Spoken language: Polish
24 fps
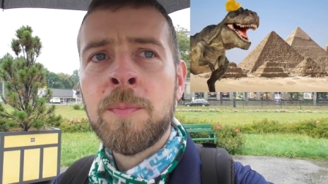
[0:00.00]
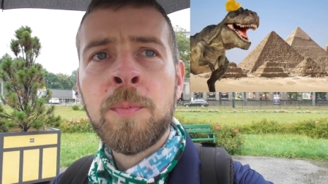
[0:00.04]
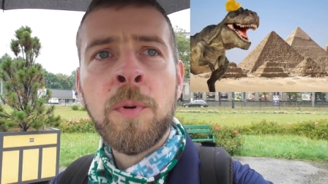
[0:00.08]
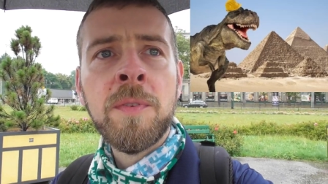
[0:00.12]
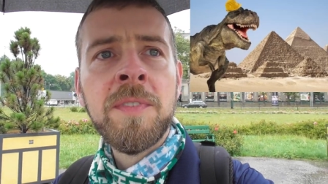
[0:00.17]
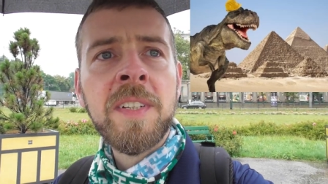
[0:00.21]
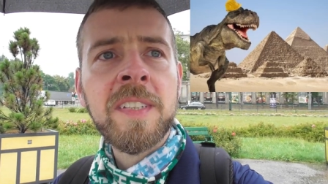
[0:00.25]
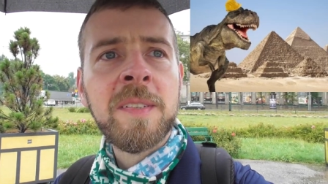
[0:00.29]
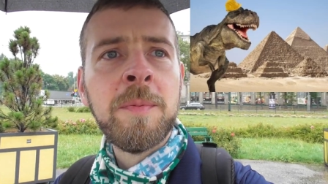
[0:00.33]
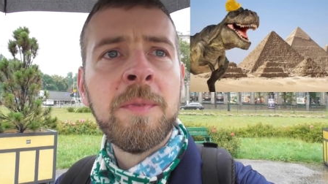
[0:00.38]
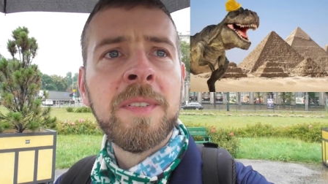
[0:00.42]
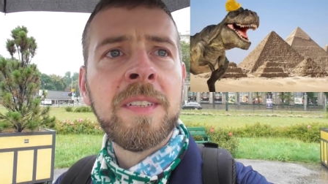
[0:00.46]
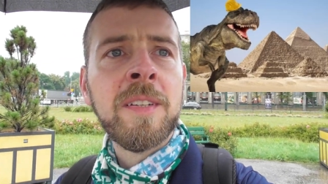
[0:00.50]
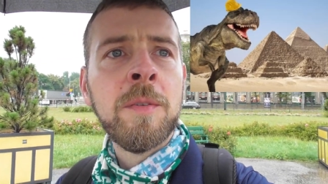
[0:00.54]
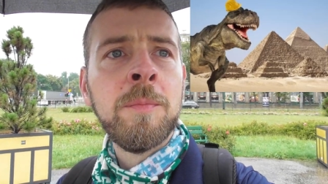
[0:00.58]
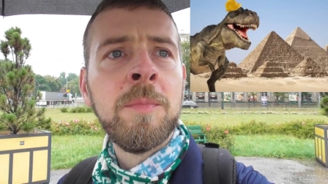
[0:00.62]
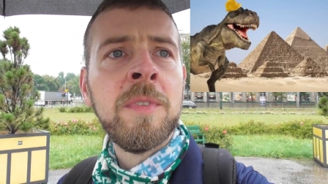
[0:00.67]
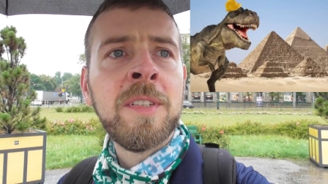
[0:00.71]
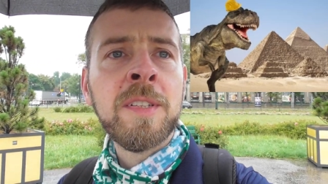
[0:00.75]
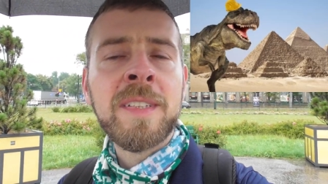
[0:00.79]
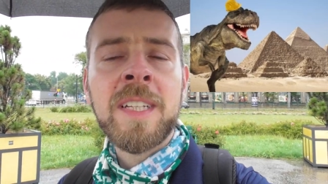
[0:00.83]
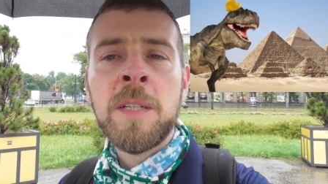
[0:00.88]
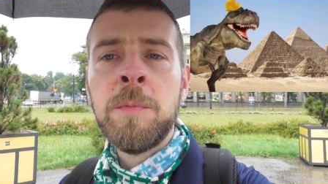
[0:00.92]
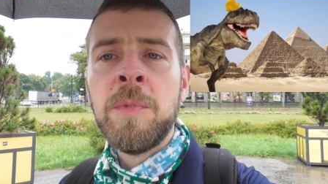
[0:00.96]
powiedzmy
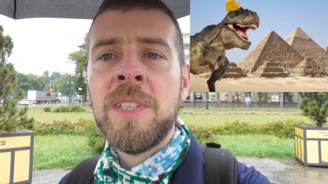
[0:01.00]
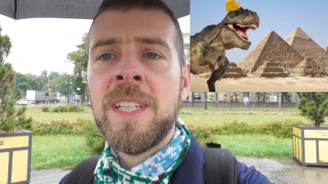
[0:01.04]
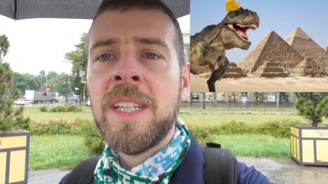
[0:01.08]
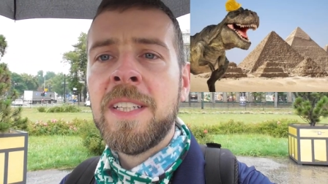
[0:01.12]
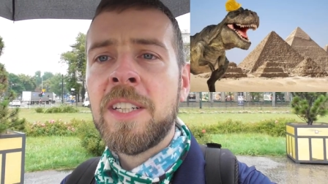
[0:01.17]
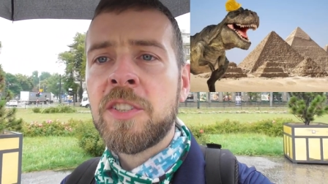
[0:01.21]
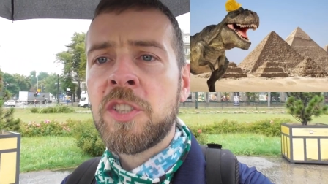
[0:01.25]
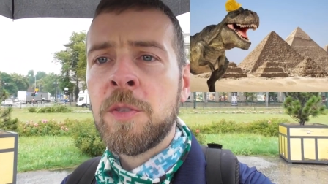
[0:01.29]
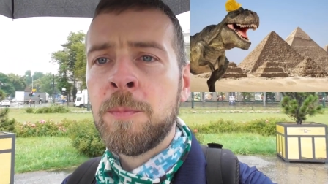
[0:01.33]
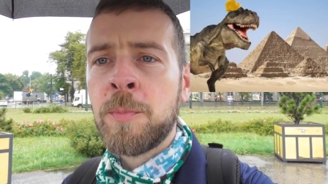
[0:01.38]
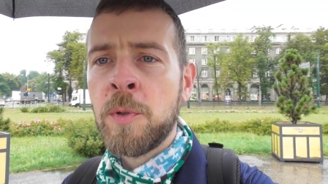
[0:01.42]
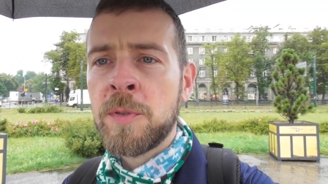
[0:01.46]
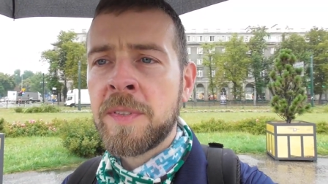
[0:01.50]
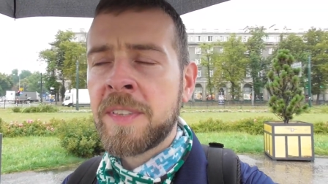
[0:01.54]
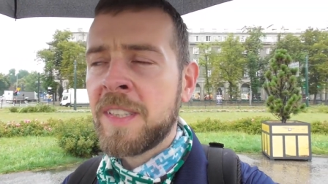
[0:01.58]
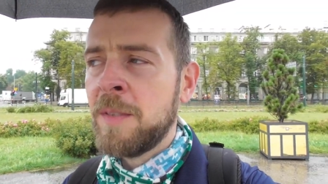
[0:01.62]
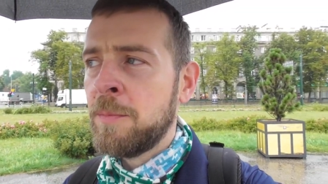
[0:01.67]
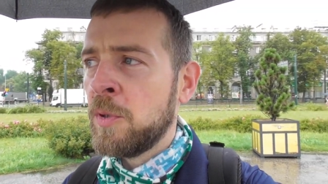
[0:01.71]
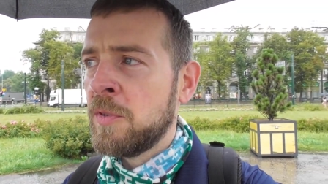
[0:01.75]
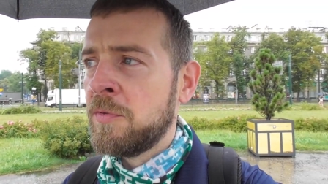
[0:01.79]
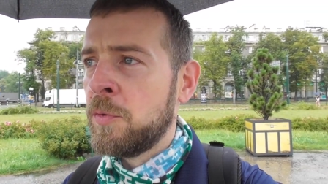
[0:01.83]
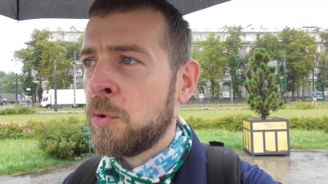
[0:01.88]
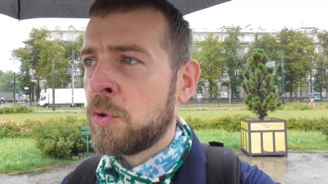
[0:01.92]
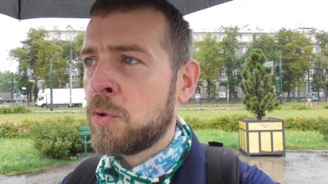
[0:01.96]
sobie, zostańmy na naszym
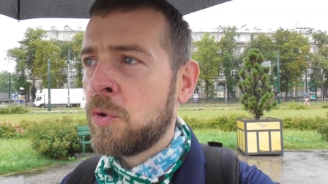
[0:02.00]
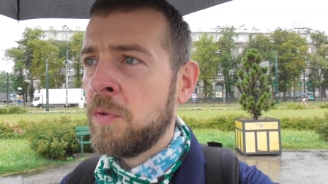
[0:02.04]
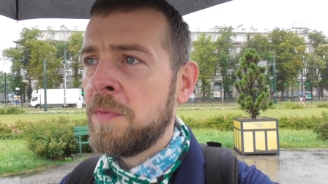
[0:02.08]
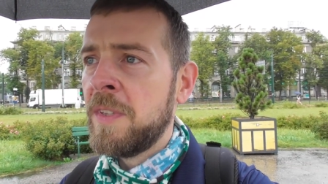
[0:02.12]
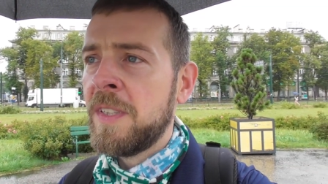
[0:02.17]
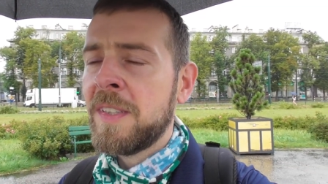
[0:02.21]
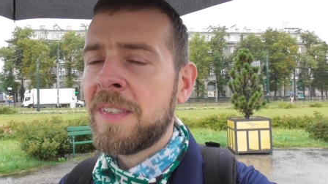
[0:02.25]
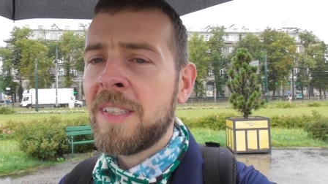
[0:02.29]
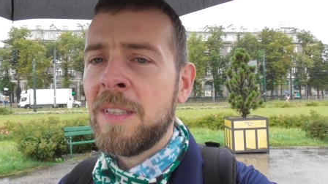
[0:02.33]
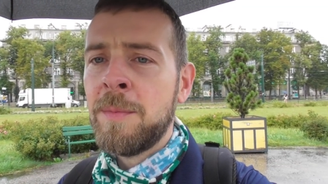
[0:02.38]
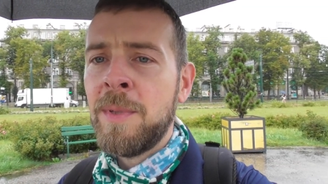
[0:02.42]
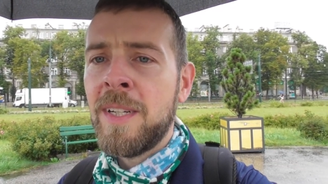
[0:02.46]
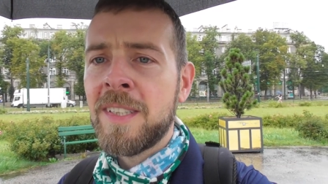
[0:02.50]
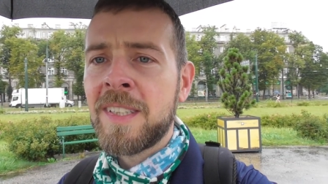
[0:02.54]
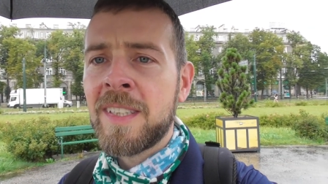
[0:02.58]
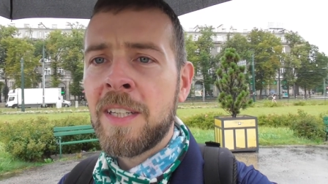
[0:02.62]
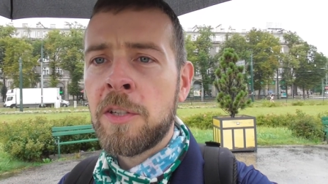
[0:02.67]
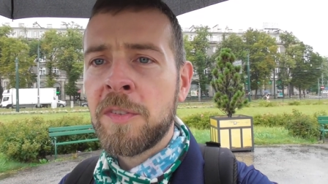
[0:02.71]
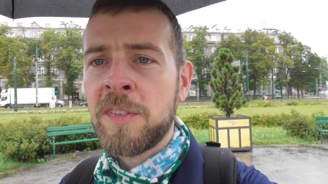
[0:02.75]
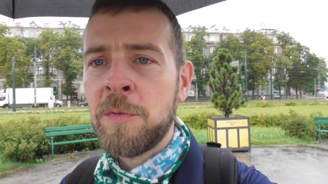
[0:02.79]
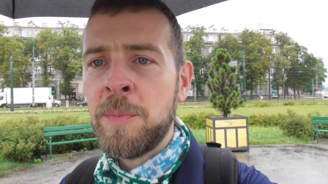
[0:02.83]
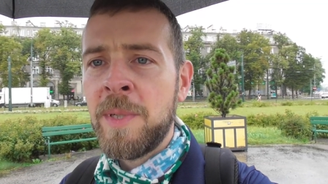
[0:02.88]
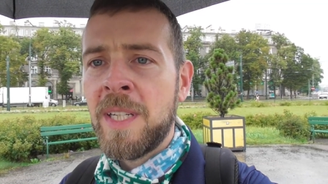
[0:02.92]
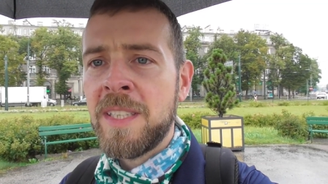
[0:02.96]
polskim podwórku, więc
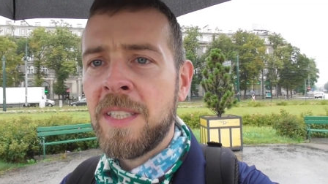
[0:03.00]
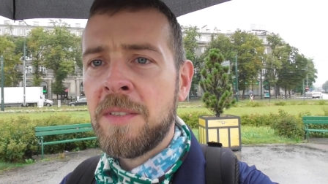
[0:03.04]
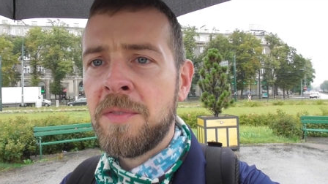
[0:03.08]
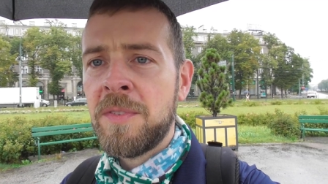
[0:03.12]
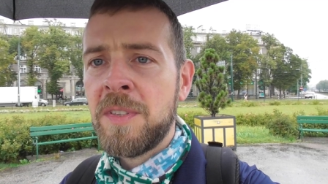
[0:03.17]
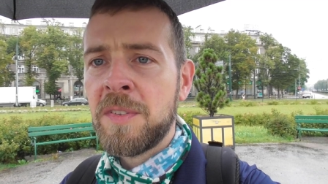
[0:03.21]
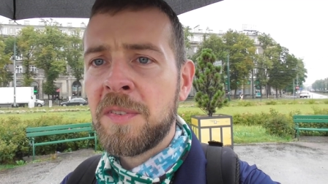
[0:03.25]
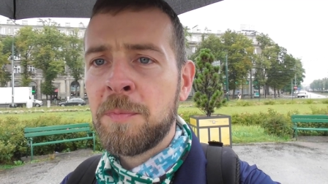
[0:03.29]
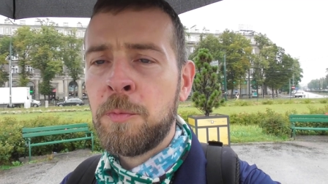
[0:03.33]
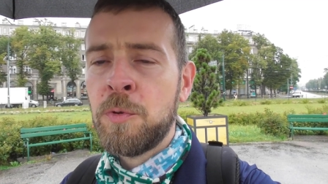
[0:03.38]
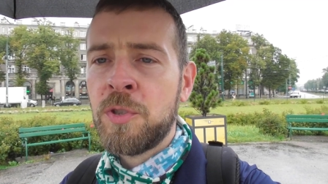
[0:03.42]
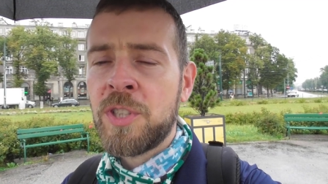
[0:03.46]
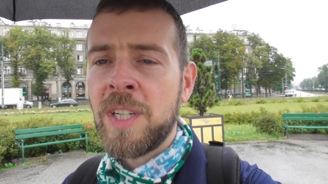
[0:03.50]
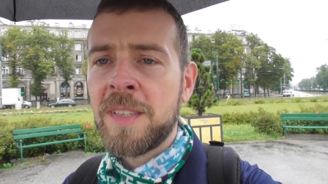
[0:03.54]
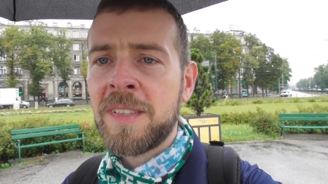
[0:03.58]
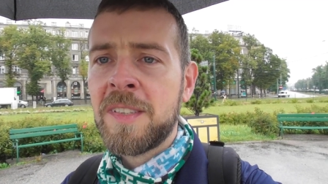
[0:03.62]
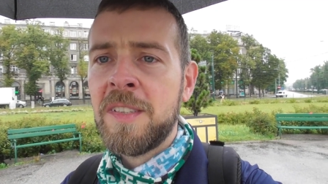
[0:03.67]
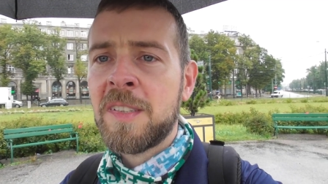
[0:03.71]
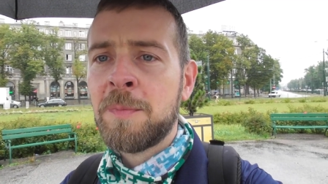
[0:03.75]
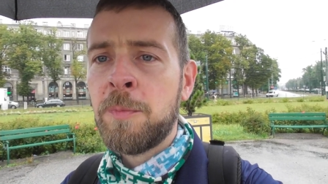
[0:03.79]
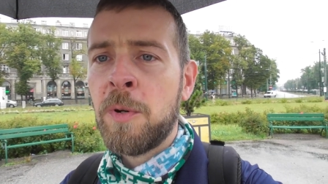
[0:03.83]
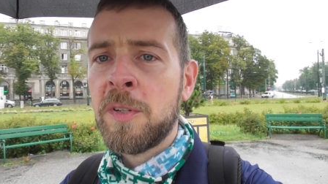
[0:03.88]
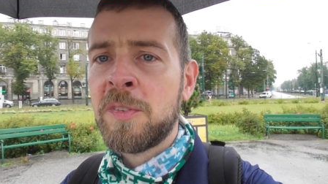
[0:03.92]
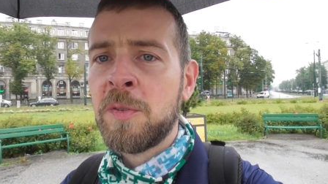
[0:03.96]
miasta rozumiane we
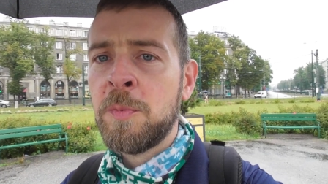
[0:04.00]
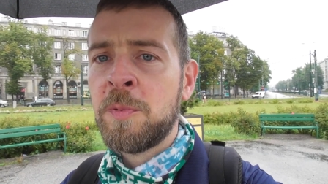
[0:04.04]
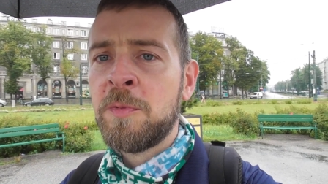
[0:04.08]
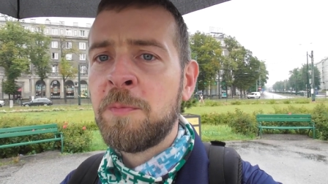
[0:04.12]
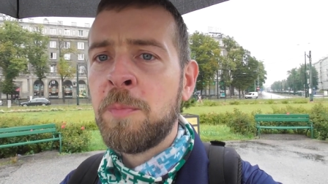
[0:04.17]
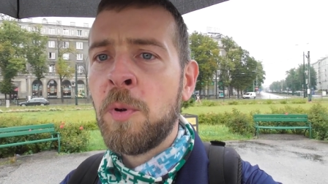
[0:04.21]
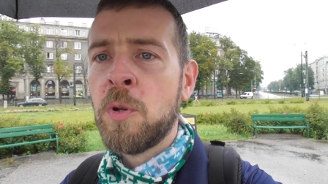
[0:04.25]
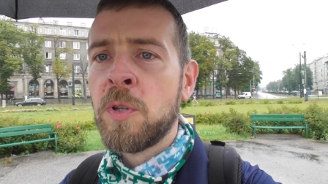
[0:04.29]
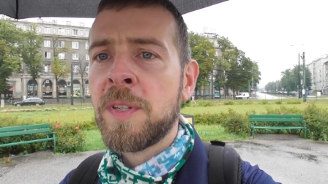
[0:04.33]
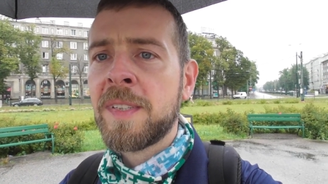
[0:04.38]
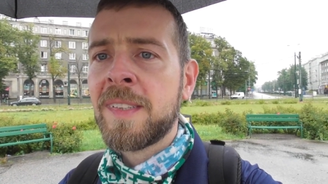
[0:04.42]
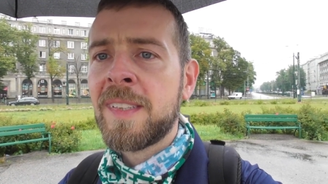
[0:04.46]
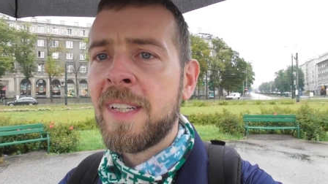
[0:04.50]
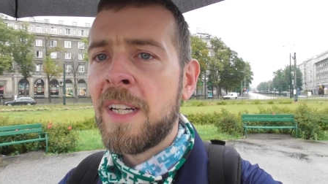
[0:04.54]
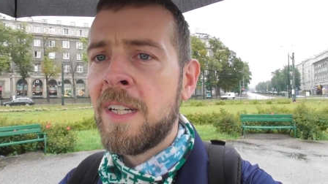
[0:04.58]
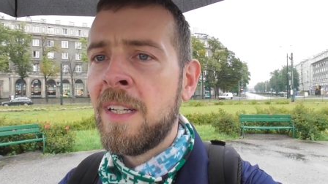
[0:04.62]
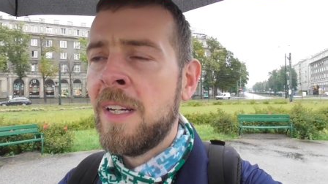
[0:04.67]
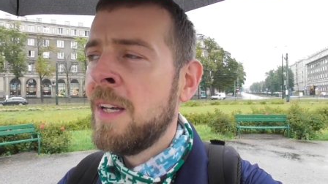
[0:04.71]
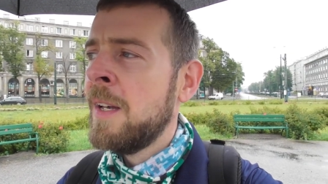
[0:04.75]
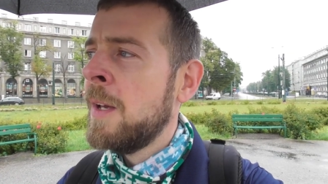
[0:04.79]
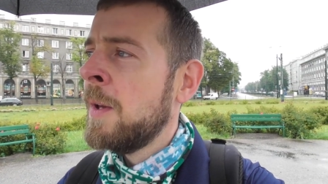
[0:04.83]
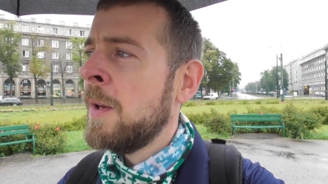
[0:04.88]
współczesny sposób w Polsce